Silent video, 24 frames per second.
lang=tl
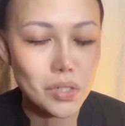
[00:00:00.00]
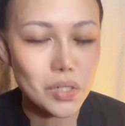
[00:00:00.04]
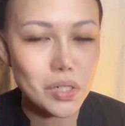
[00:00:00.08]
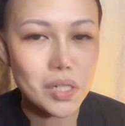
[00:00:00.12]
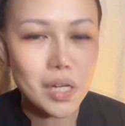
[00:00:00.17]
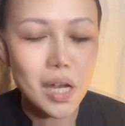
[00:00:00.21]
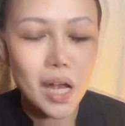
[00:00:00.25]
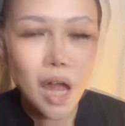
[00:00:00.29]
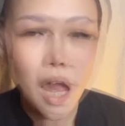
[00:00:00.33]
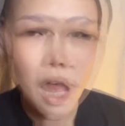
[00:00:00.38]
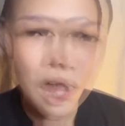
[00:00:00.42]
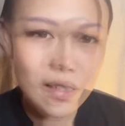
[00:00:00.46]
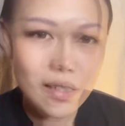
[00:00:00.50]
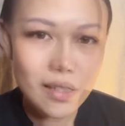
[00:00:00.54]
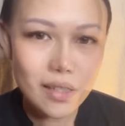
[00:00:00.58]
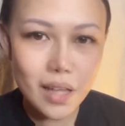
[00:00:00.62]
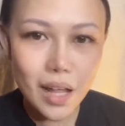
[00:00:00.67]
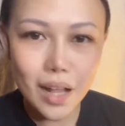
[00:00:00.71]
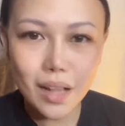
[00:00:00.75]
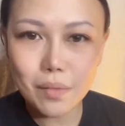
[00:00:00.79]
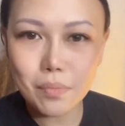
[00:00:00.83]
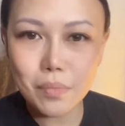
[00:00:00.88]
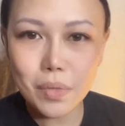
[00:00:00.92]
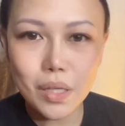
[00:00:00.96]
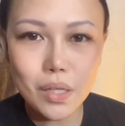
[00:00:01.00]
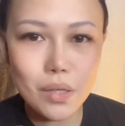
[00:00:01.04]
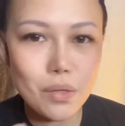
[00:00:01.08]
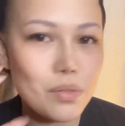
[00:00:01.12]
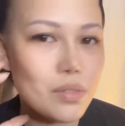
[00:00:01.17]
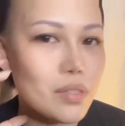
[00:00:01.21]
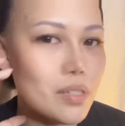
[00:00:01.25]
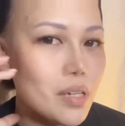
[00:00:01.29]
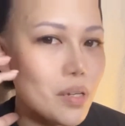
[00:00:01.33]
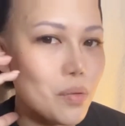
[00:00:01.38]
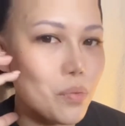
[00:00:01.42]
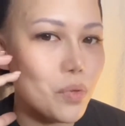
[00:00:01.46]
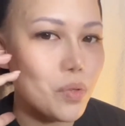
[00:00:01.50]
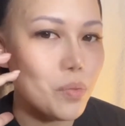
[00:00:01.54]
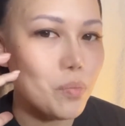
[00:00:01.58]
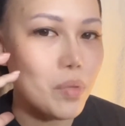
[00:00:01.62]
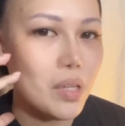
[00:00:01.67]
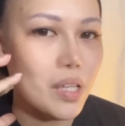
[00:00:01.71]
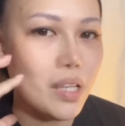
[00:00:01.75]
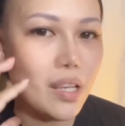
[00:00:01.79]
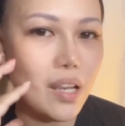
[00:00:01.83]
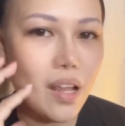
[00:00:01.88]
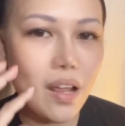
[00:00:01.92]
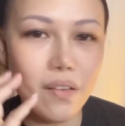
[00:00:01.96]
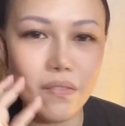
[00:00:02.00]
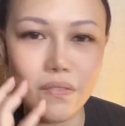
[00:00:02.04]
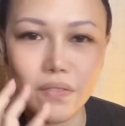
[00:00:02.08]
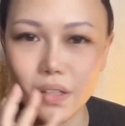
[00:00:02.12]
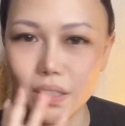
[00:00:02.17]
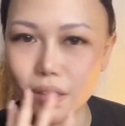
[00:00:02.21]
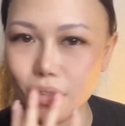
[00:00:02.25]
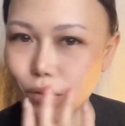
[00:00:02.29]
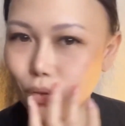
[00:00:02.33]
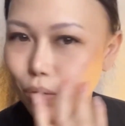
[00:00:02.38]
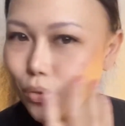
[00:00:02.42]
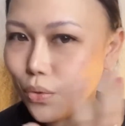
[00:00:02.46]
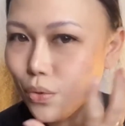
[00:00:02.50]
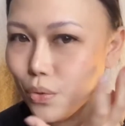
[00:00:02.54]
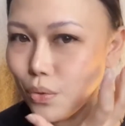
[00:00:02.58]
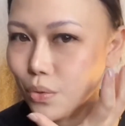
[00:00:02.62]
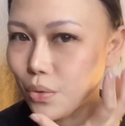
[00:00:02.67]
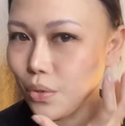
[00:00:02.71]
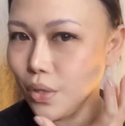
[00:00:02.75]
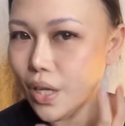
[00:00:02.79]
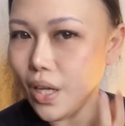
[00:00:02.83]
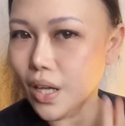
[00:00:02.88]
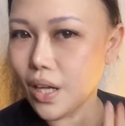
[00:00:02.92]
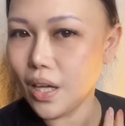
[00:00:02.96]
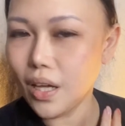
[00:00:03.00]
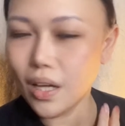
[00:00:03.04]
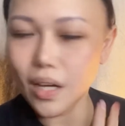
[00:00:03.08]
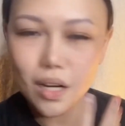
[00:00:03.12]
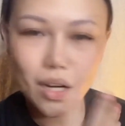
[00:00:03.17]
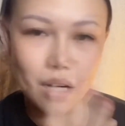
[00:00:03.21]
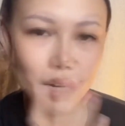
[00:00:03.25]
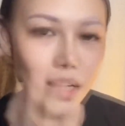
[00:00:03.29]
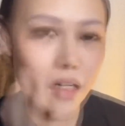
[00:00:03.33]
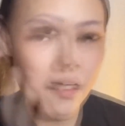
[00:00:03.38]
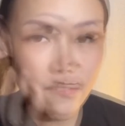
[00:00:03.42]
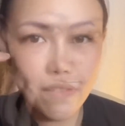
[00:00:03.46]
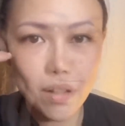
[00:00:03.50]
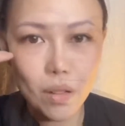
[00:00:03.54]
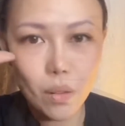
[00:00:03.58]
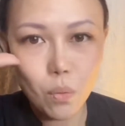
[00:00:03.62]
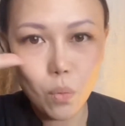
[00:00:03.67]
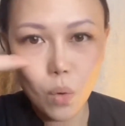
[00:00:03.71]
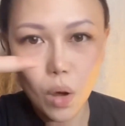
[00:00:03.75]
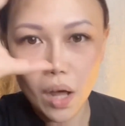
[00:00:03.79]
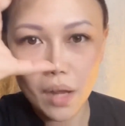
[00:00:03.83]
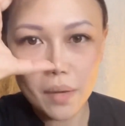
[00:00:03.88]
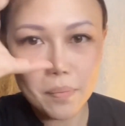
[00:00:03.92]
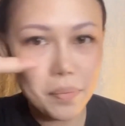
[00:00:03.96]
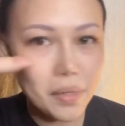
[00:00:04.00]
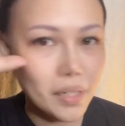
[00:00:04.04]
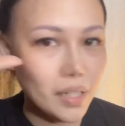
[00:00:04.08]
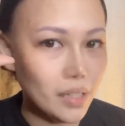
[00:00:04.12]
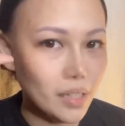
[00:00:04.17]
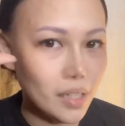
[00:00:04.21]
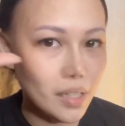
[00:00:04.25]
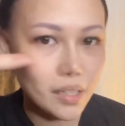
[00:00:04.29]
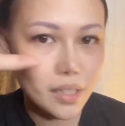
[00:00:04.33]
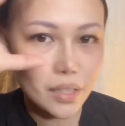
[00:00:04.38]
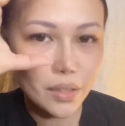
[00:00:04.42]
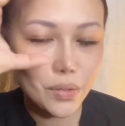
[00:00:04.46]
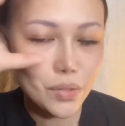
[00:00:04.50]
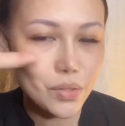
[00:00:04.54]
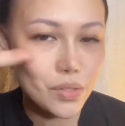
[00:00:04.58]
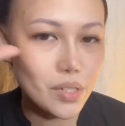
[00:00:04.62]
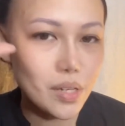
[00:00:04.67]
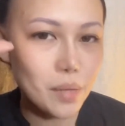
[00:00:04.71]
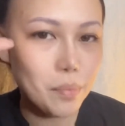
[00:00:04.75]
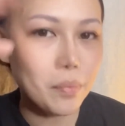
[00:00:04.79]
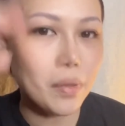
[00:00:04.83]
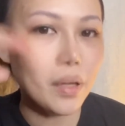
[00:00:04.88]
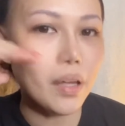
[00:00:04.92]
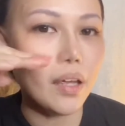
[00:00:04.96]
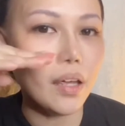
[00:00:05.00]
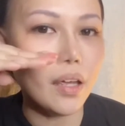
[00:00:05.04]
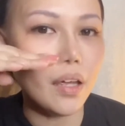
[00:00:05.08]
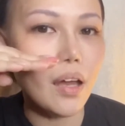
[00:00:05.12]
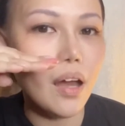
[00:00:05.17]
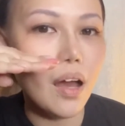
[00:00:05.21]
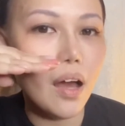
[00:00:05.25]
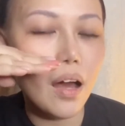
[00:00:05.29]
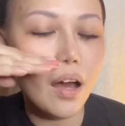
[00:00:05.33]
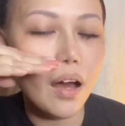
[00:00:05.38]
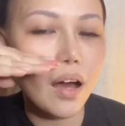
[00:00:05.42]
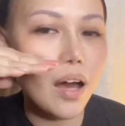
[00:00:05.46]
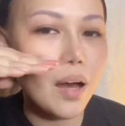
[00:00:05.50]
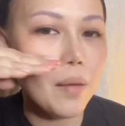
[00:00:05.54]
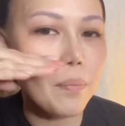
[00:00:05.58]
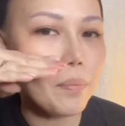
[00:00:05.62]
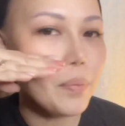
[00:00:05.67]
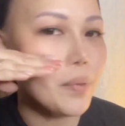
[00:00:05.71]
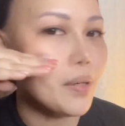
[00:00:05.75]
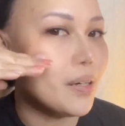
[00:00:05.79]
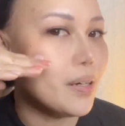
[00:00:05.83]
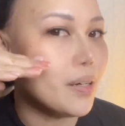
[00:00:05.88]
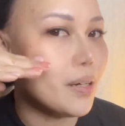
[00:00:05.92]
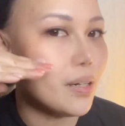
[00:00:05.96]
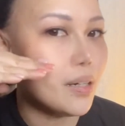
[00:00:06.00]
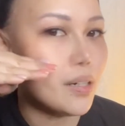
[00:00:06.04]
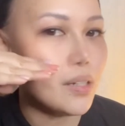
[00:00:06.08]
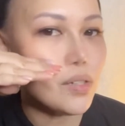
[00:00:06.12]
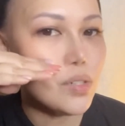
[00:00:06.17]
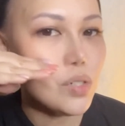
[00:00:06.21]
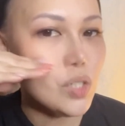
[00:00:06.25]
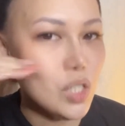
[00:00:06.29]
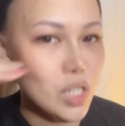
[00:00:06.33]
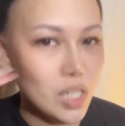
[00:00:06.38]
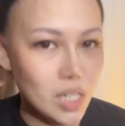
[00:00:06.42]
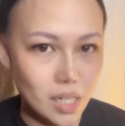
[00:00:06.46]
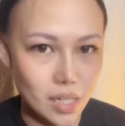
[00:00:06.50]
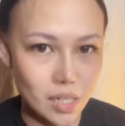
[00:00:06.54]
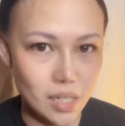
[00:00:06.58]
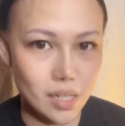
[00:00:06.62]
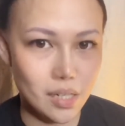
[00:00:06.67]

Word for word: The levels that ah. I'll be using would be level 2 here, level 1 pagdating dito sa my upper cheek